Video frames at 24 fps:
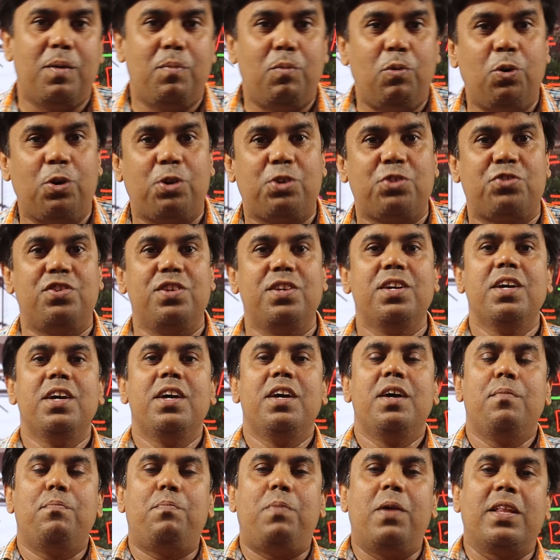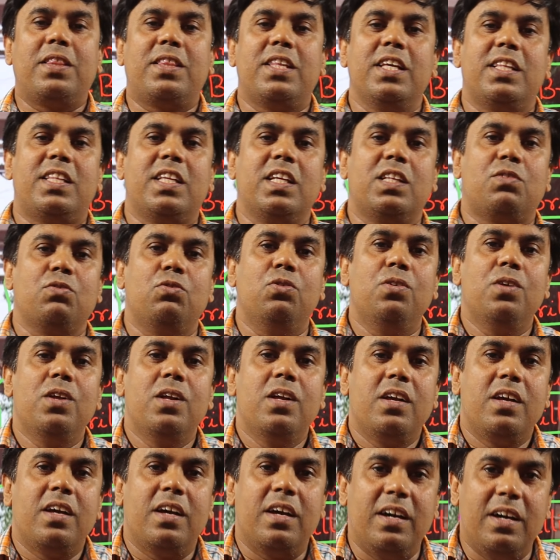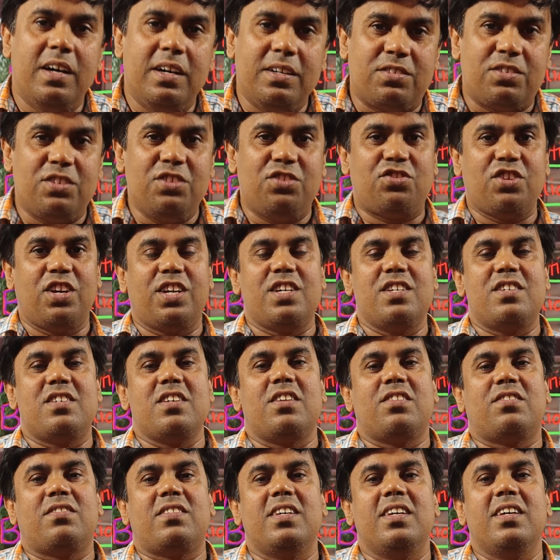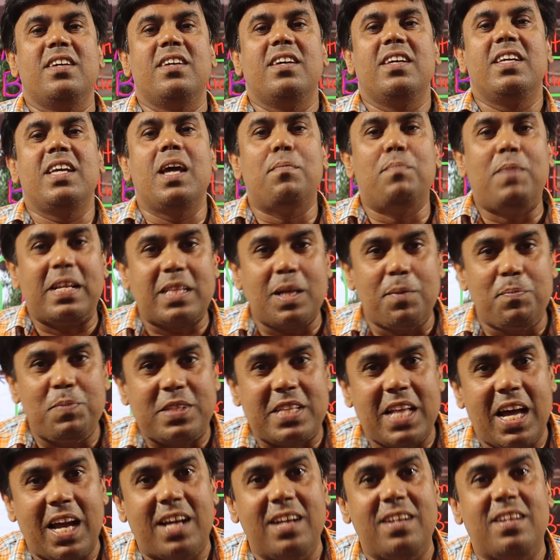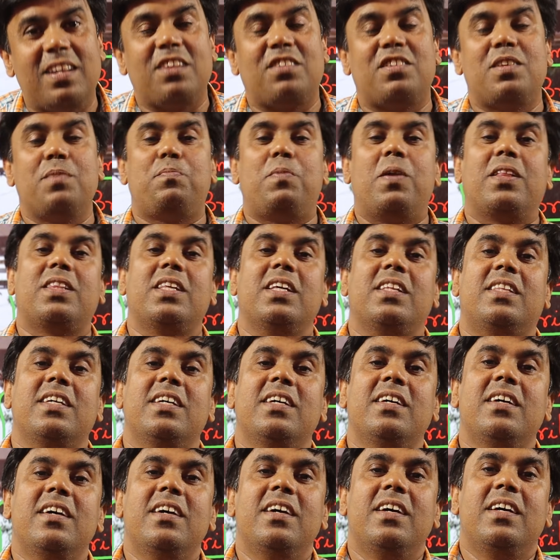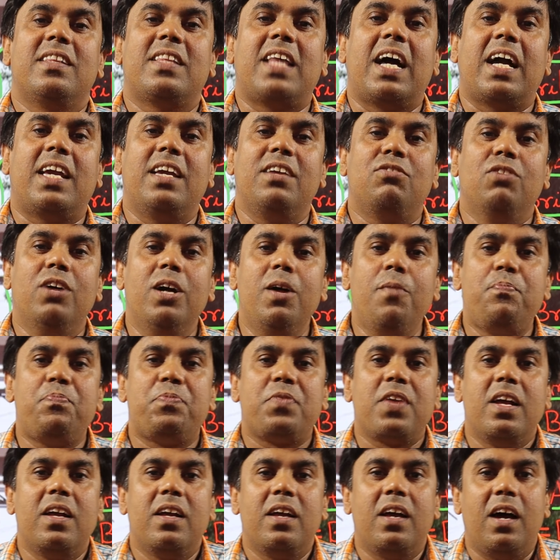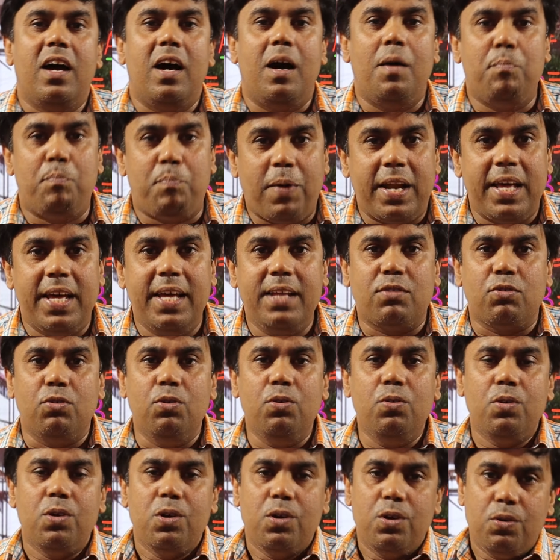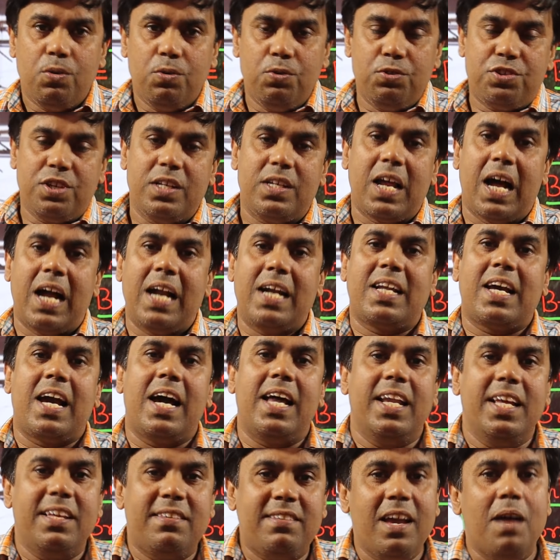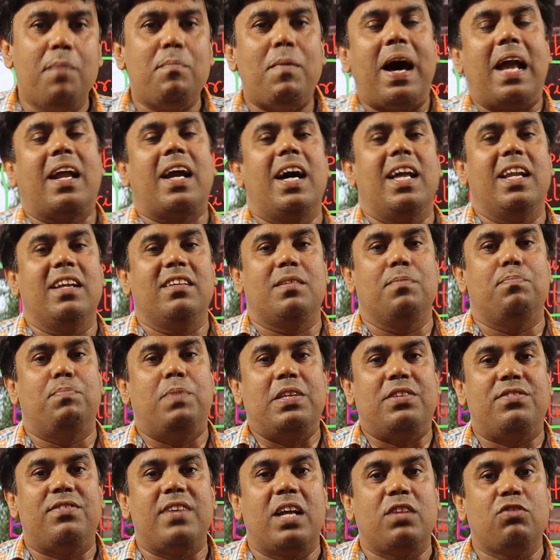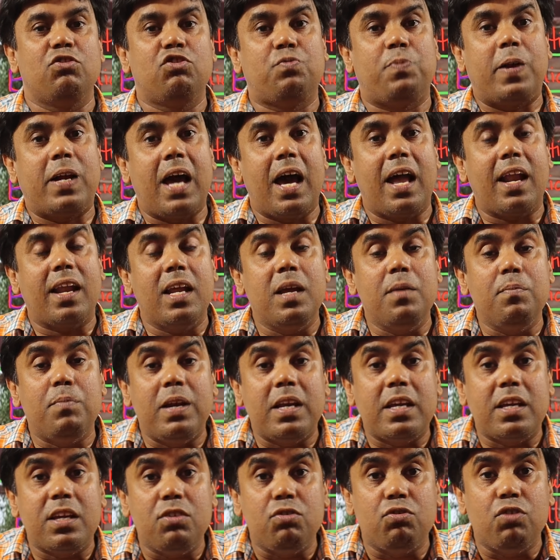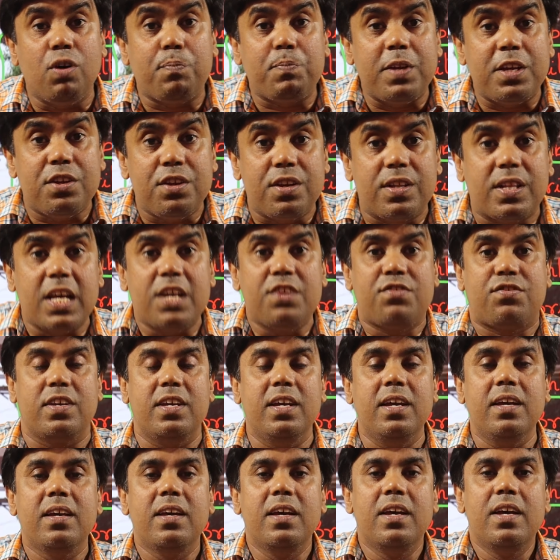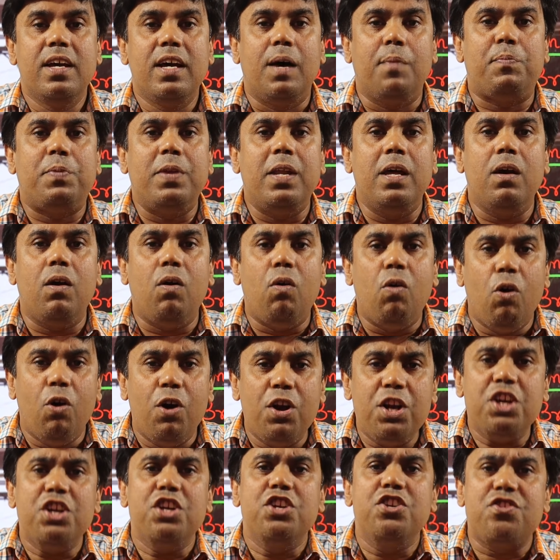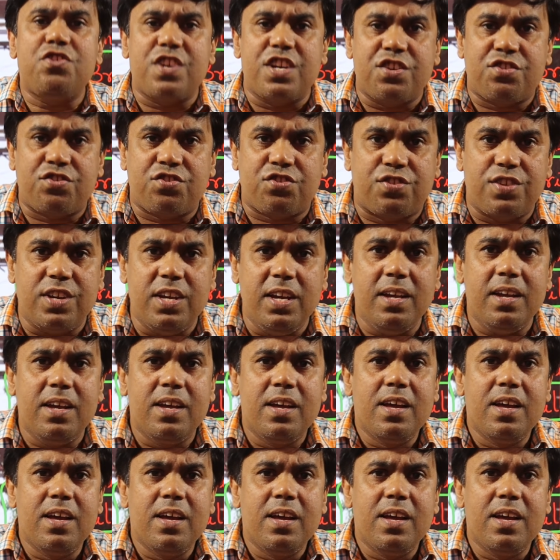में हम लोग किसी पढ़ते थे तो टीचर के डर से या माता पिता के डर से पढ़ते थे ताकि जो है हम पढ़ें तो उनसे डांट खाने से या मार खाने से बच जाए तो उस प्रकार नहीं बल्कि जो अपने हृदय से अपने ऑन इंटरेस्ट से